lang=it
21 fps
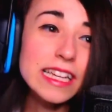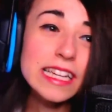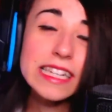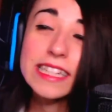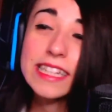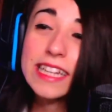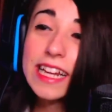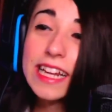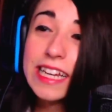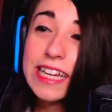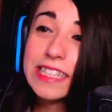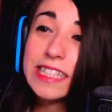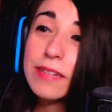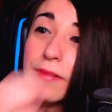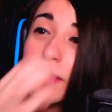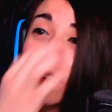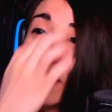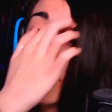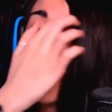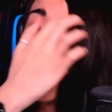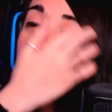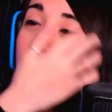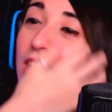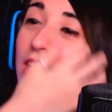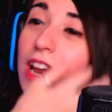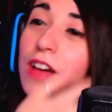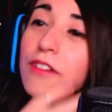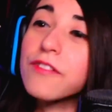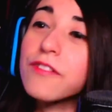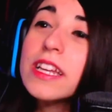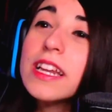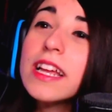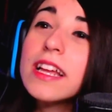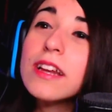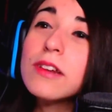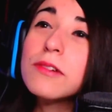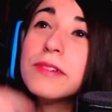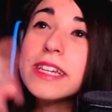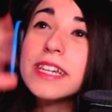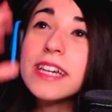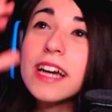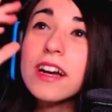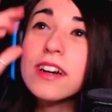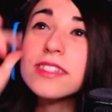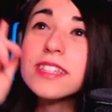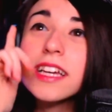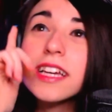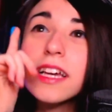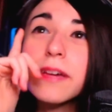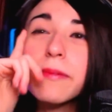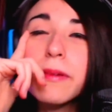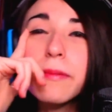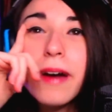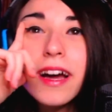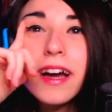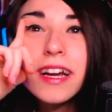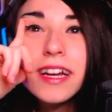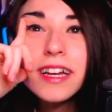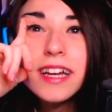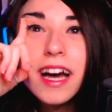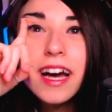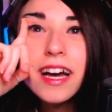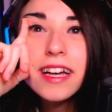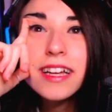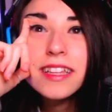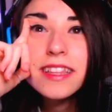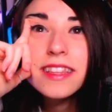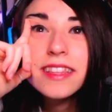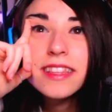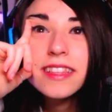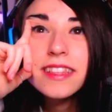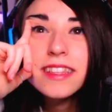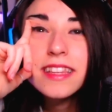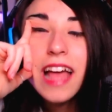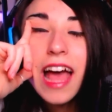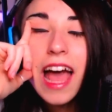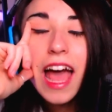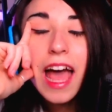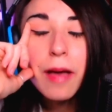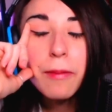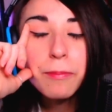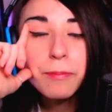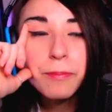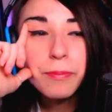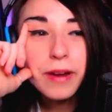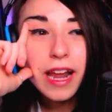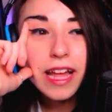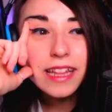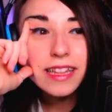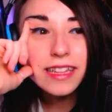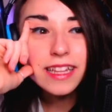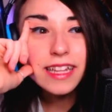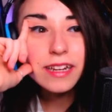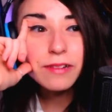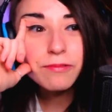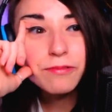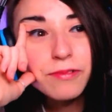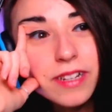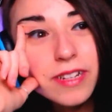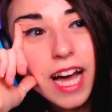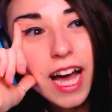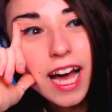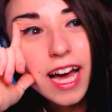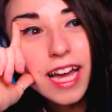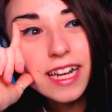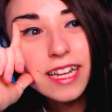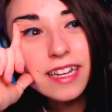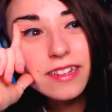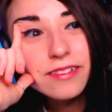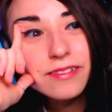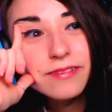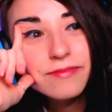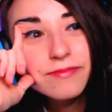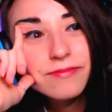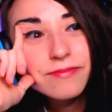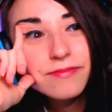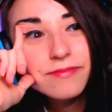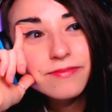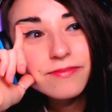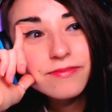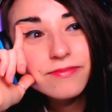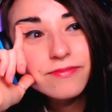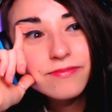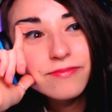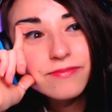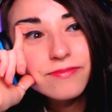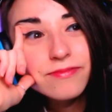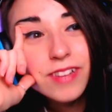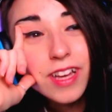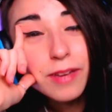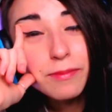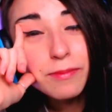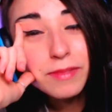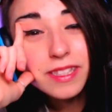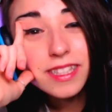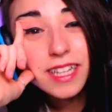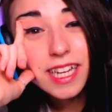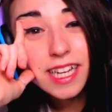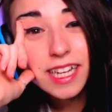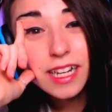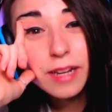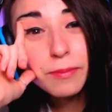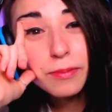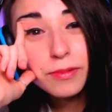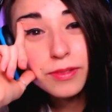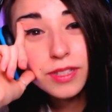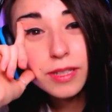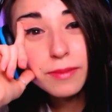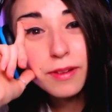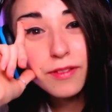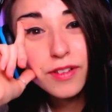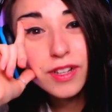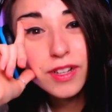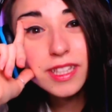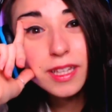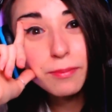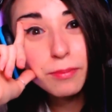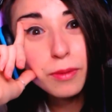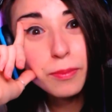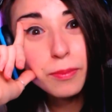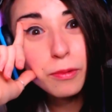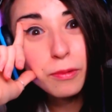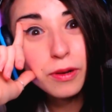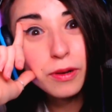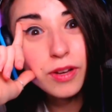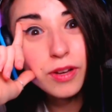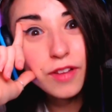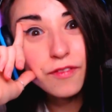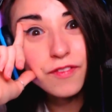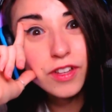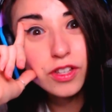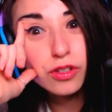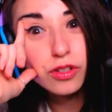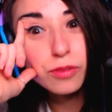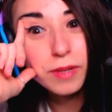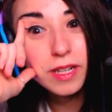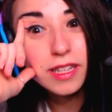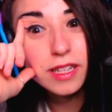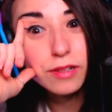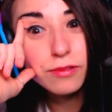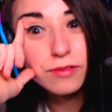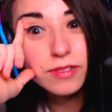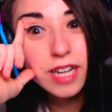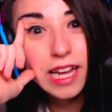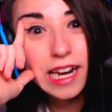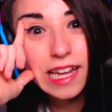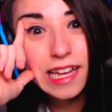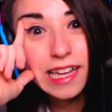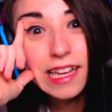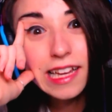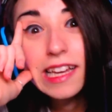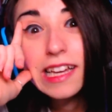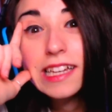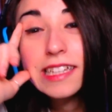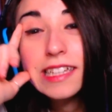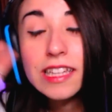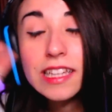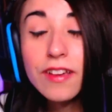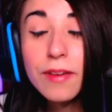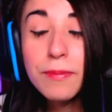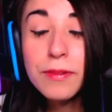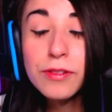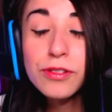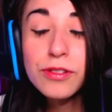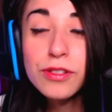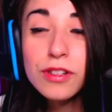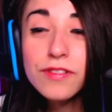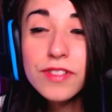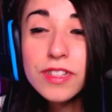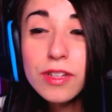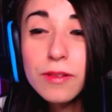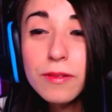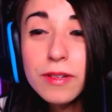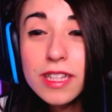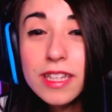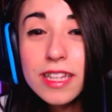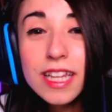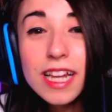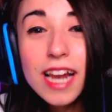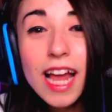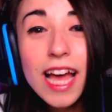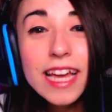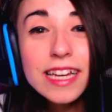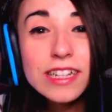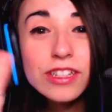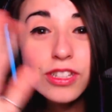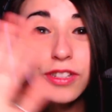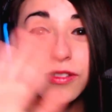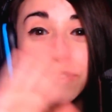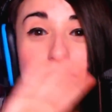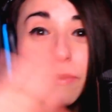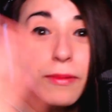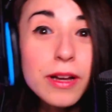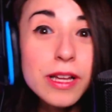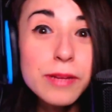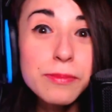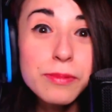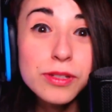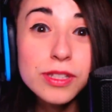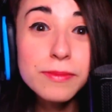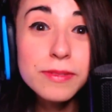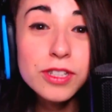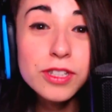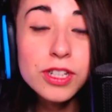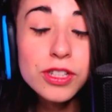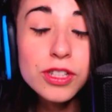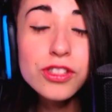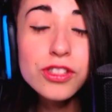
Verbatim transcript: direi che siamo arrivati alla fine, l'unica cosa che mi manca è prendere un cane e mi sa che la prossima volta è proprio quello che faccio prendere un cane. Se vi è piaciuto il video mettete like e ci vediamo ai prossimi 100